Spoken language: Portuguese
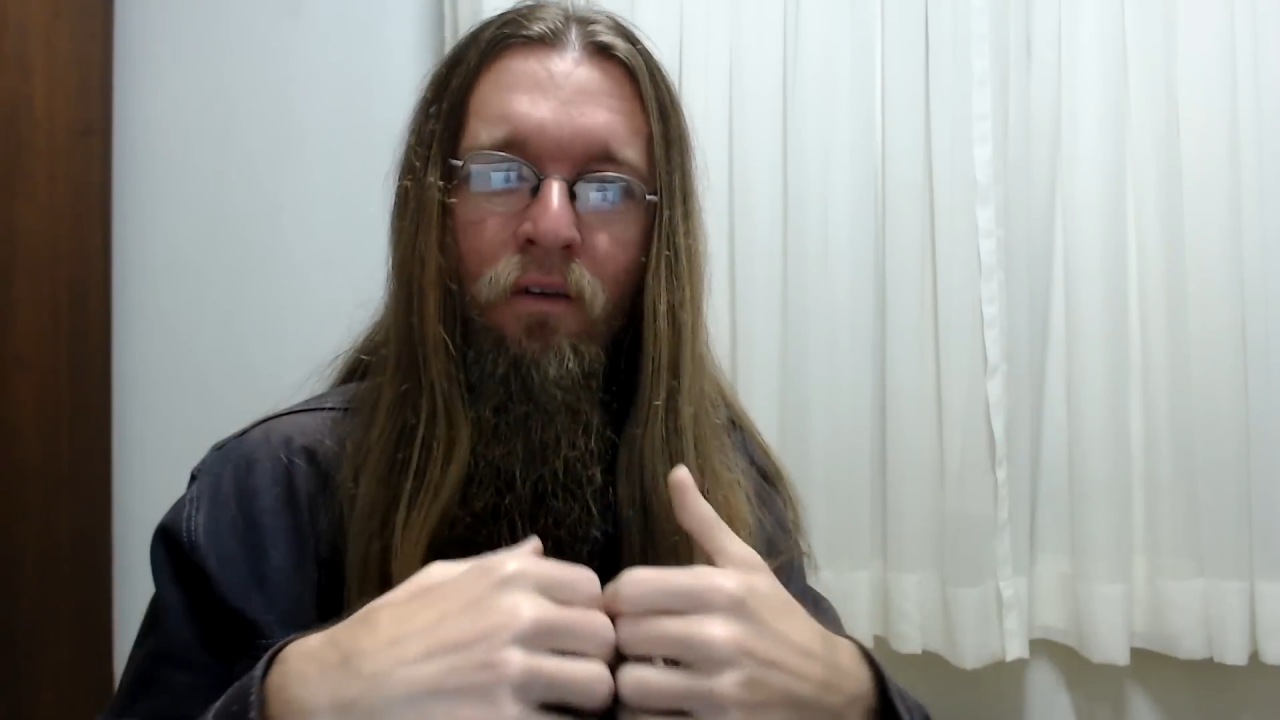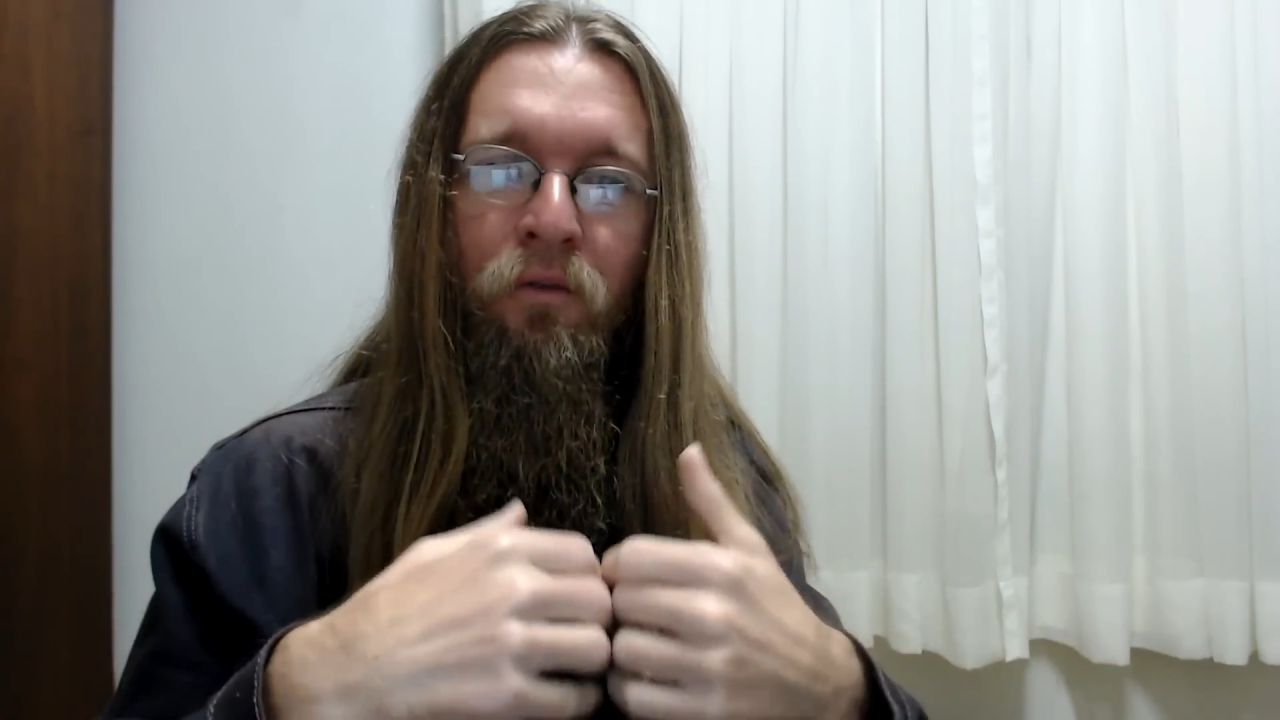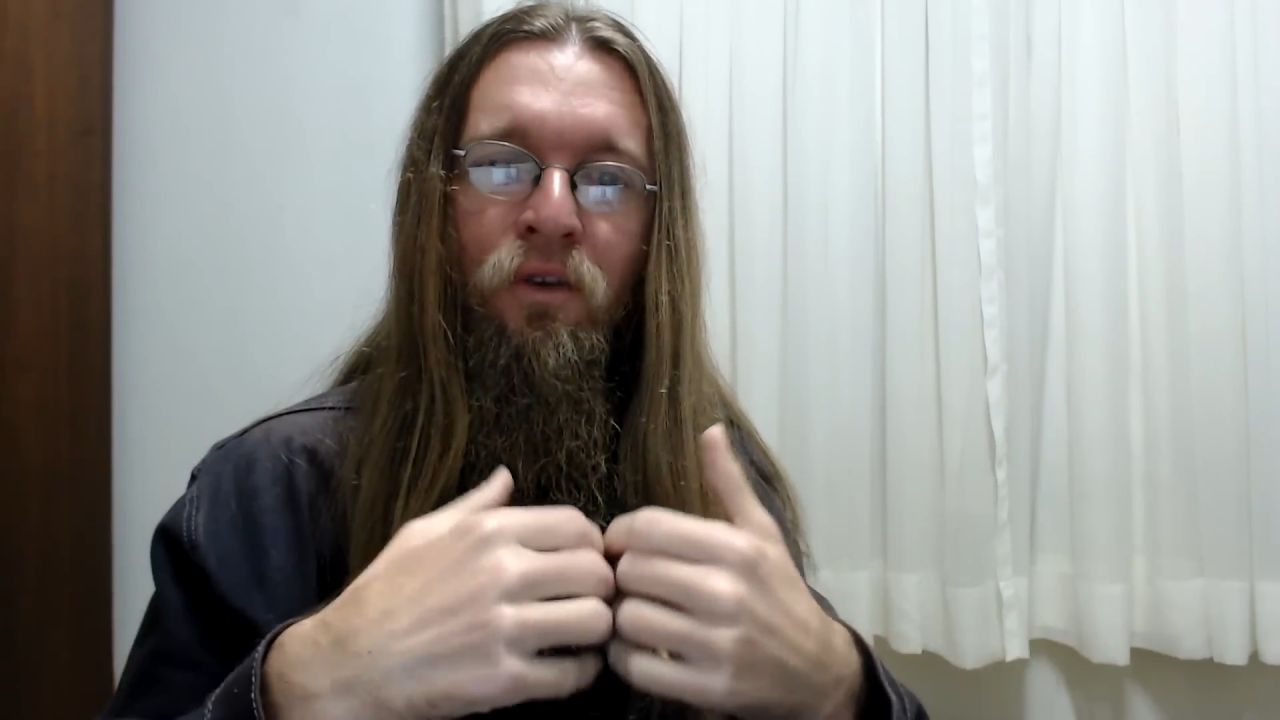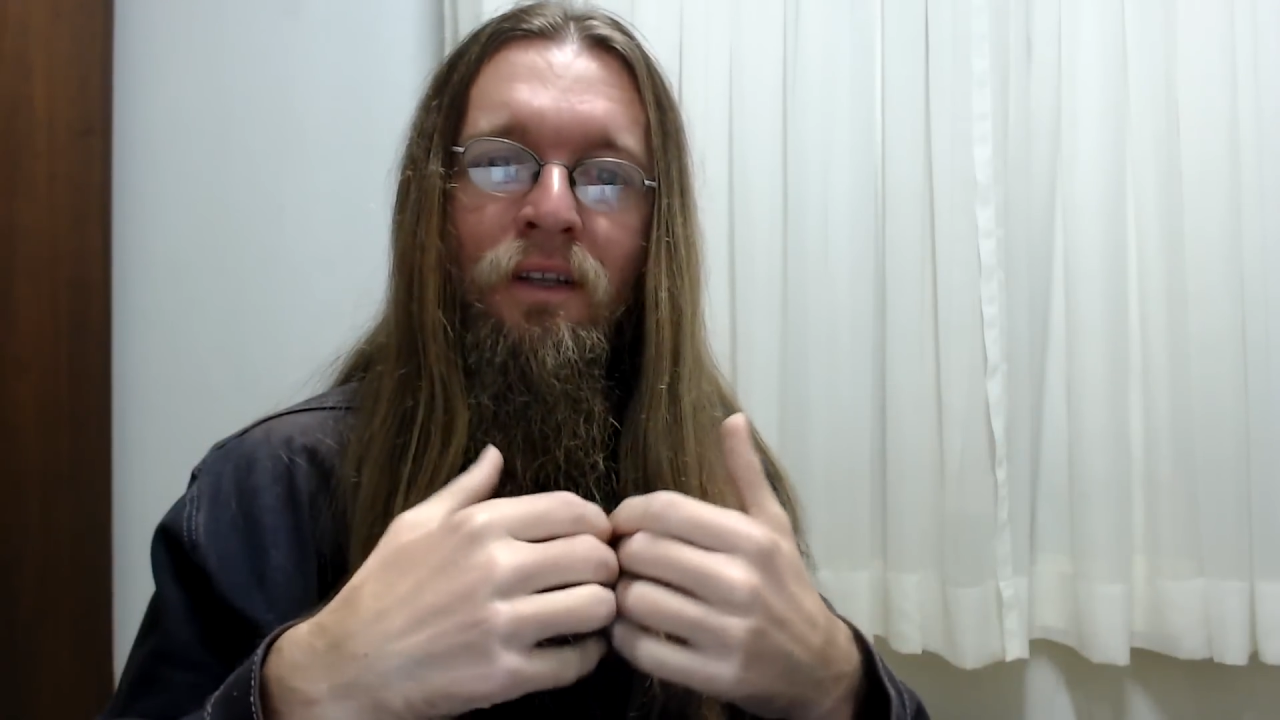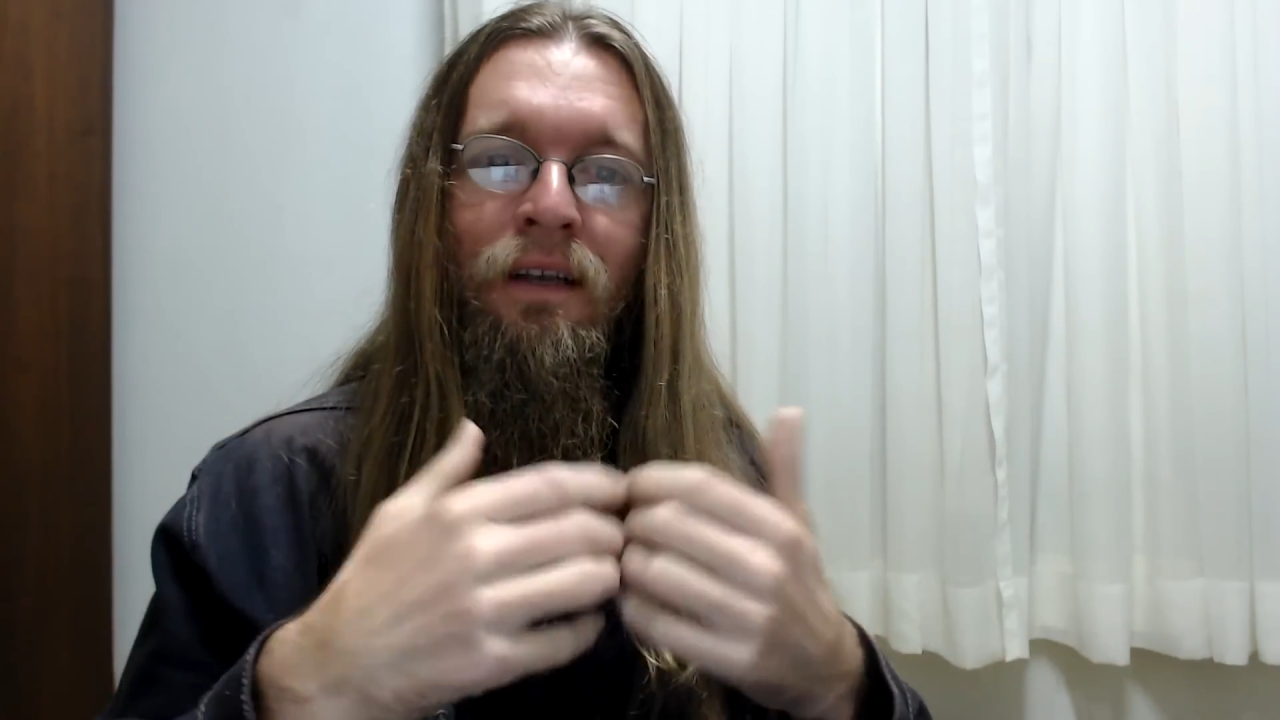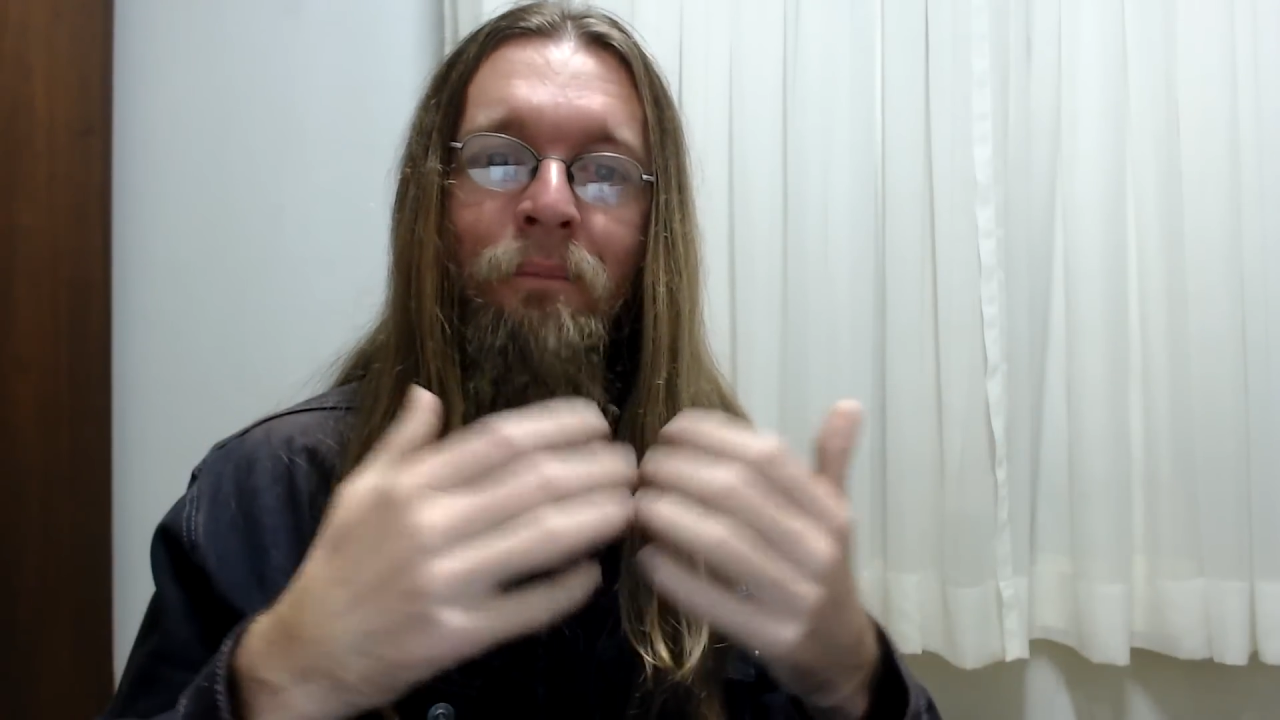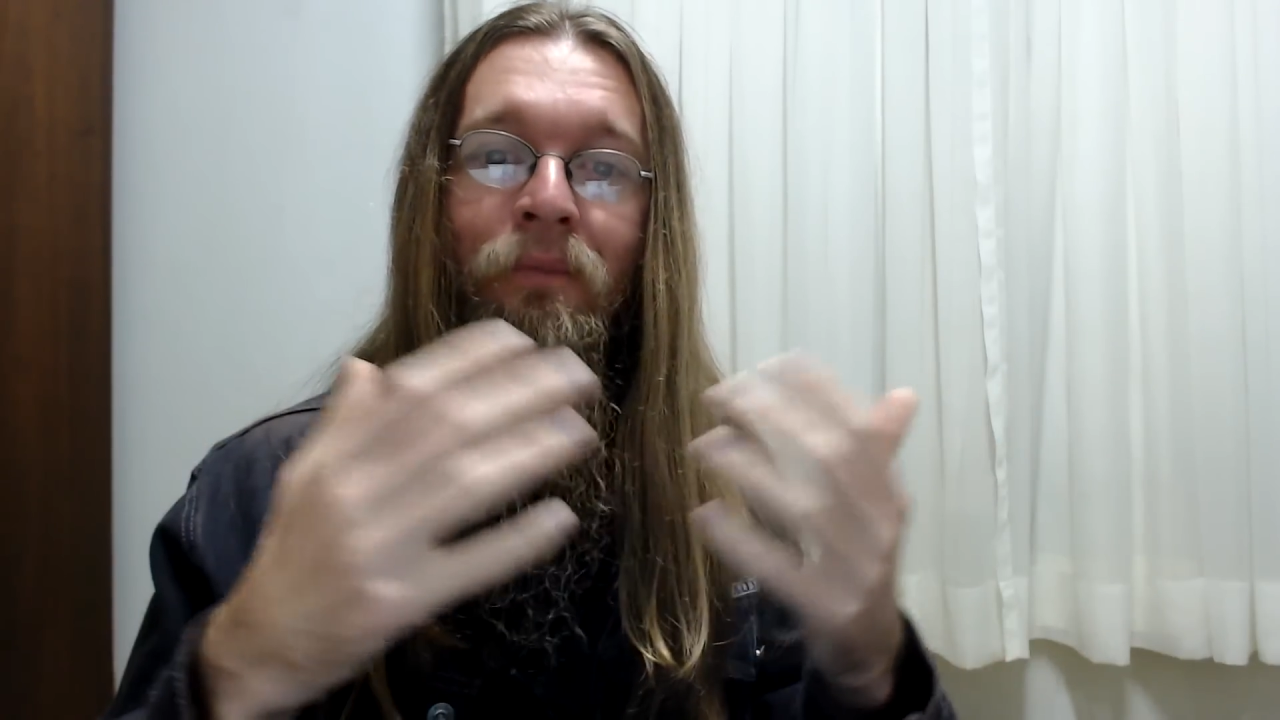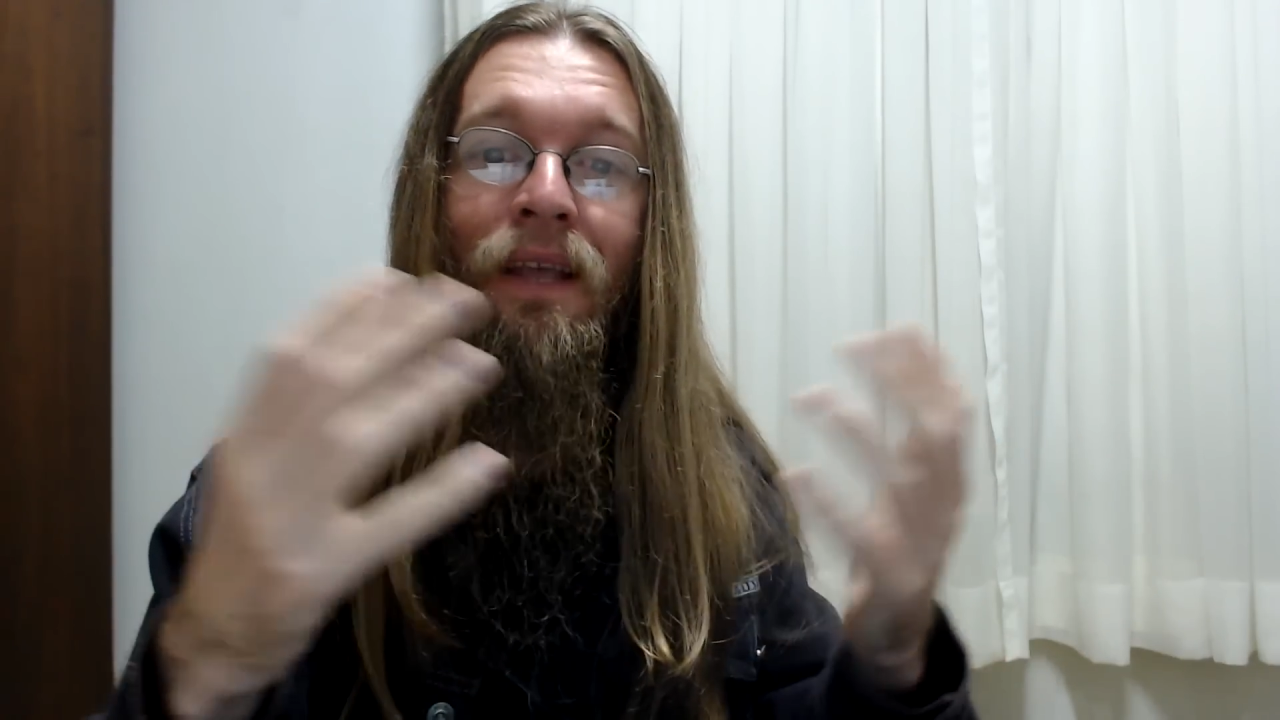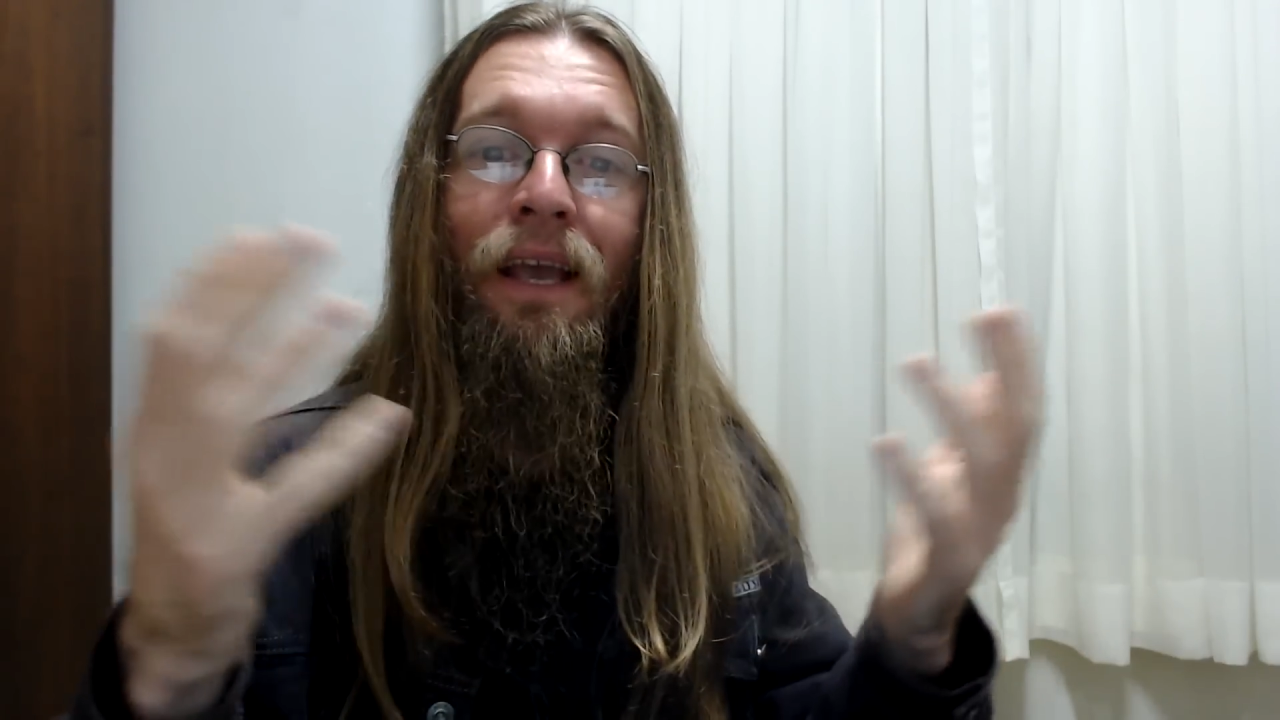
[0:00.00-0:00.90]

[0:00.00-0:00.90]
vida